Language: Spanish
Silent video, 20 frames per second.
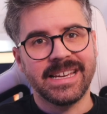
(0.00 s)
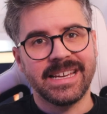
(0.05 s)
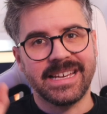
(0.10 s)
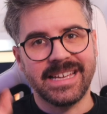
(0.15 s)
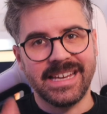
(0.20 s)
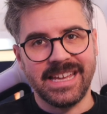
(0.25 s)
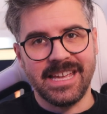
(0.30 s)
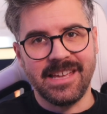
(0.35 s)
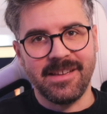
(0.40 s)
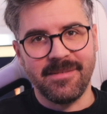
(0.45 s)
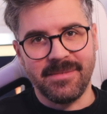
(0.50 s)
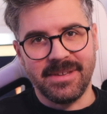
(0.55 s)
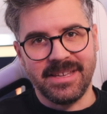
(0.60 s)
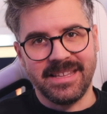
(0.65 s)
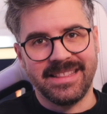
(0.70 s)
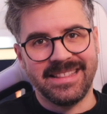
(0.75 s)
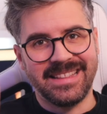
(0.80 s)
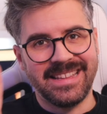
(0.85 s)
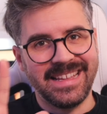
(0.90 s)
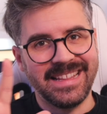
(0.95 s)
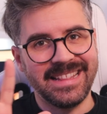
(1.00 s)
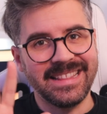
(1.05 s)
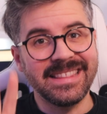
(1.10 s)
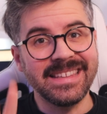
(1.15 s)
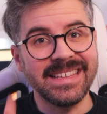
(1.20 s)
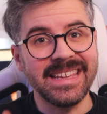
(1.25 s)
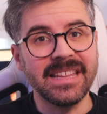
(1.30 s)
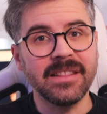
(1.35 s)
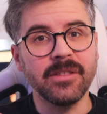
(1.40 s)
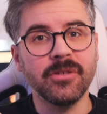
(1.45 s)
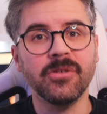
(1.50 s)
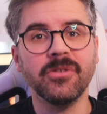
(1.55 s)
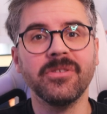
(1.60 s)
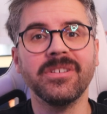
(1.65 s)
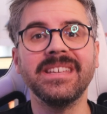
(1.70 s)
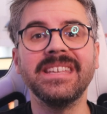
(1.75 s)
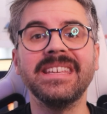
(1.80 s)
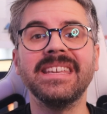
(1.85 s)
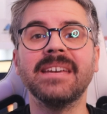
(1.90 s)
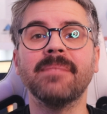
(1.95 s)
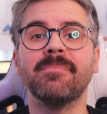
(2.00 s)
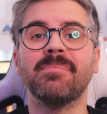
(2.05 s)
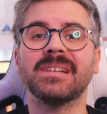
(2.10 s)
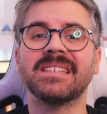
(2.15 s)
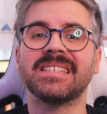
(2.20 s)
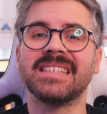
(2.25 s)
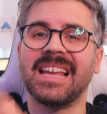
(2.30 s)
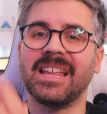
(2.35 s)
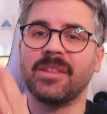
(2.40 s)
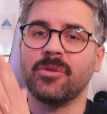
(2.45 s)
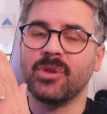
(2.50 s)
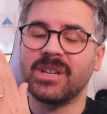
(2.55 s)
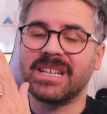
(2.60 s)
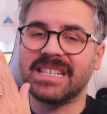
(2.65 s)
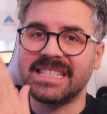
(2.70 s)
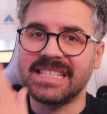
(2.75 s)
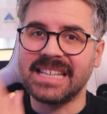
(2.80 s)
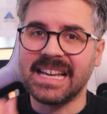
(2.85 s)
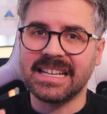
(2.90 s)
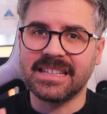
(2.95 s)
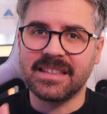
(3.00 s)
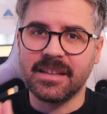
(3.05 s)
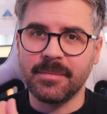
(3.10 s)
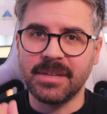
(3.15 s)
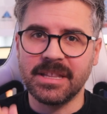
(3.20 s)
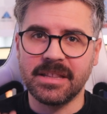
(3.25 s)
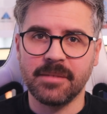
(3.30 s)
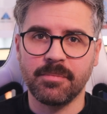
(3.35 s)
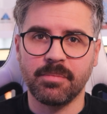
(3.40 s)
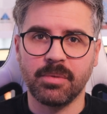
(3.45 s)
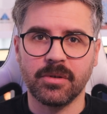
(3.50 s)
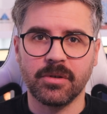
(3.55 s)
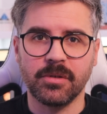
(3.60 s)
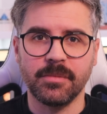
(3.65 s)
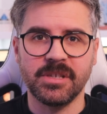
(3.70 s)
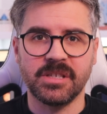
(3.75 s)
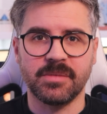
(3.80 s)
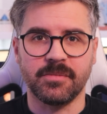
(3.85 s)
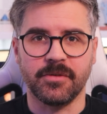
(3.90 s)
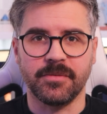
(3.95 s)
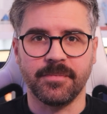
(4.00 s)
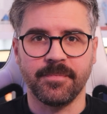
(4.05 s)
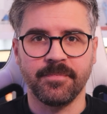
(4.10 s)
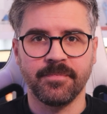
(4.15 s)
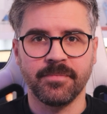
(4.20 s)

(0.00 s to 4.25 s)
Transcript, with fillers: Créeme, te entiendo y he pasado exactamente por lo mismo.